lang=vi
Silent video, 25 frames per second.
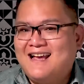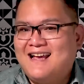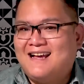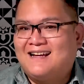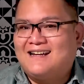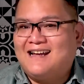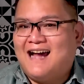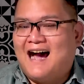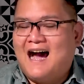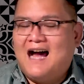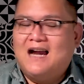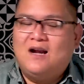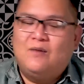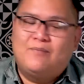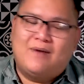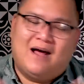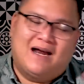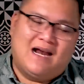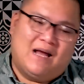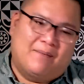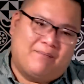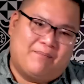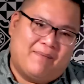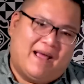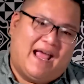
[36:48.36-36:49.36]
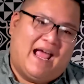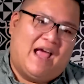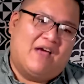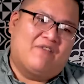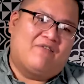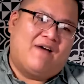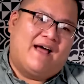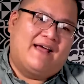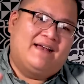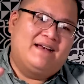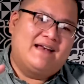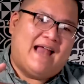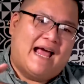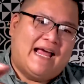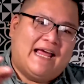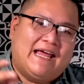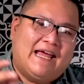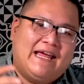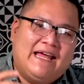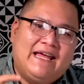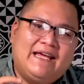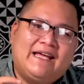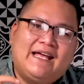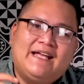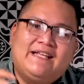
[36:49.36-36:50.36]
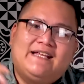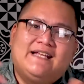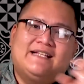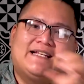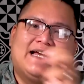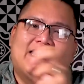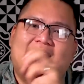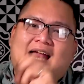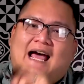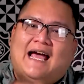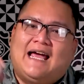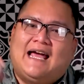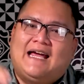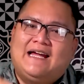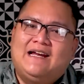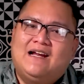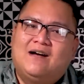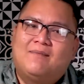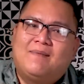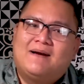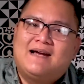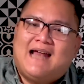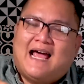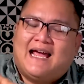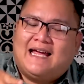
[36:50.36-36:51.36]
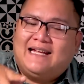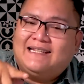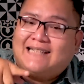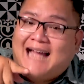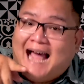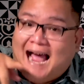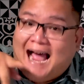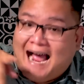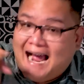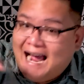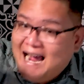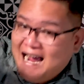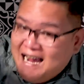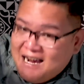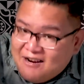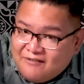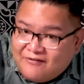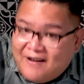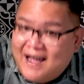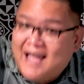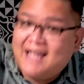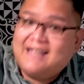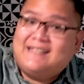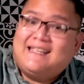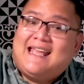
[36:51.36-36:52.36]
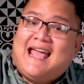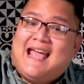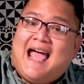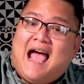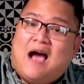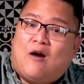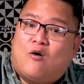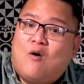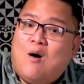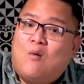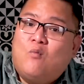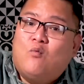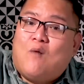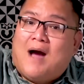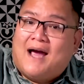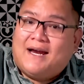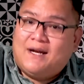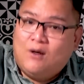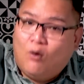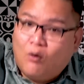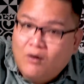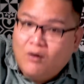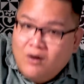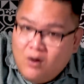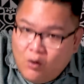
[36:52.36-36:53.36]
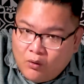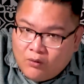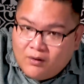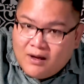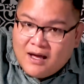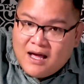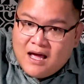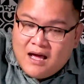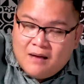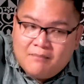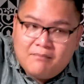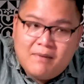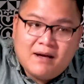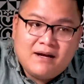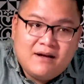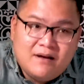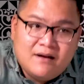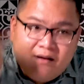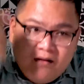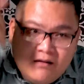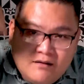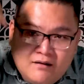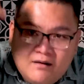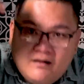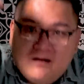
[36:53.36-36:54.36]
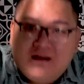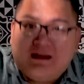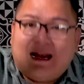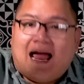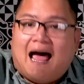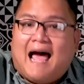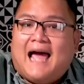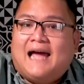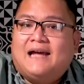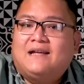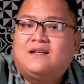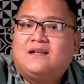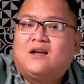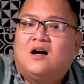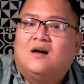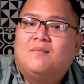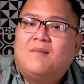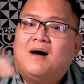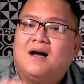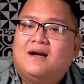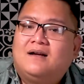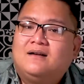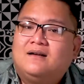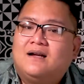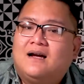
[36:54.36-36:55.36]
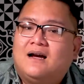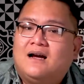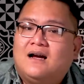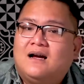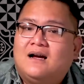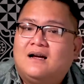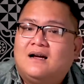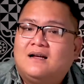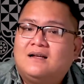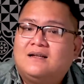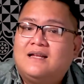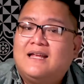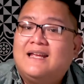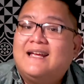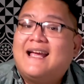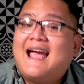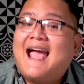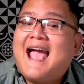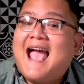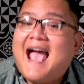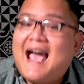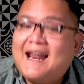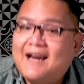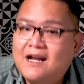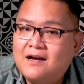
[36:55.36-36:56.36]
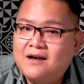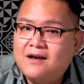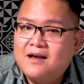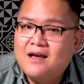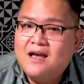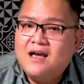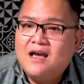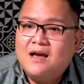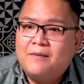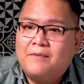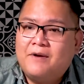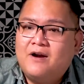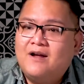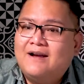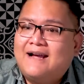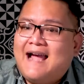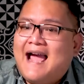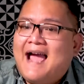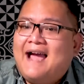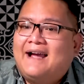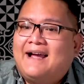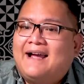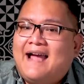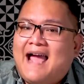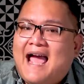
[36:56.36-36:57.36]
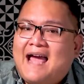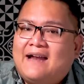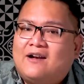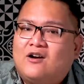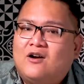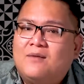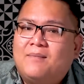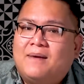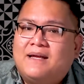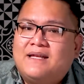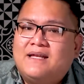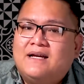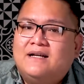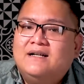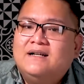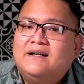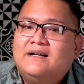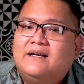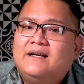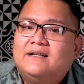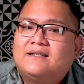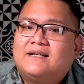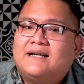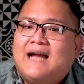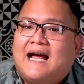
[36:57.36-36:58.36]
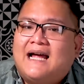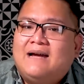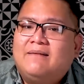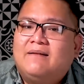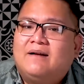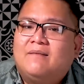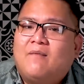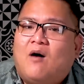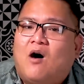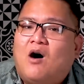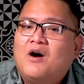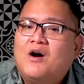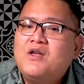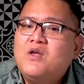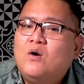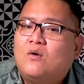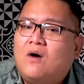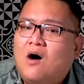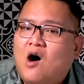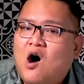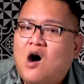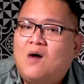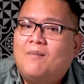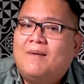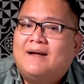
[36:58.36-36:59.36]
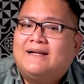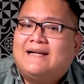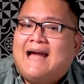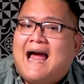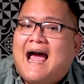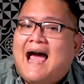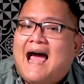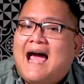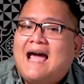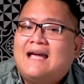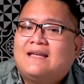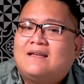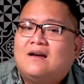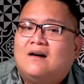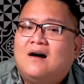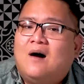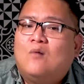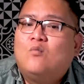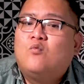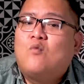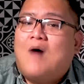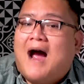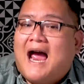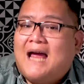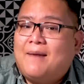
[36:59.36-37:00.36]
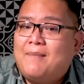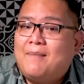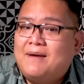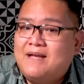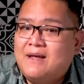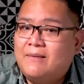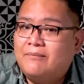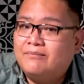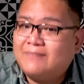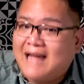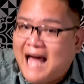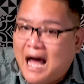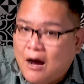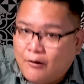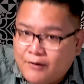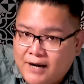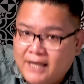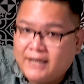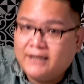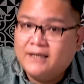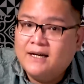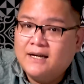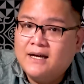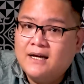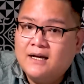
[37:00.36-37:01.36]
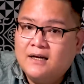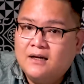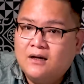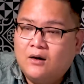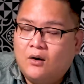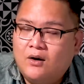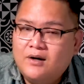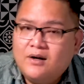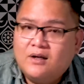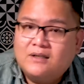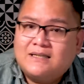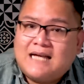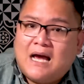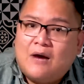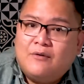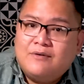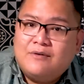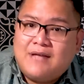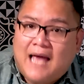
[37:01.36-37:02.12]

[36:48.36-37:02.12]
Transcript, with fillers: đó lúc đó là mẹ phải đẩy cái chiếc xe đẩy đó mới đẩy thẳng về nhà của ông ngoại nuôi luôn mới đưa lại cho bên uh, dì nga đó mới nói nga nga thôi mày giữ chiếc xe đẩy rồi bỏ vô kho mày trả cho ông ngoại mày giùm tao đi ủa nói sao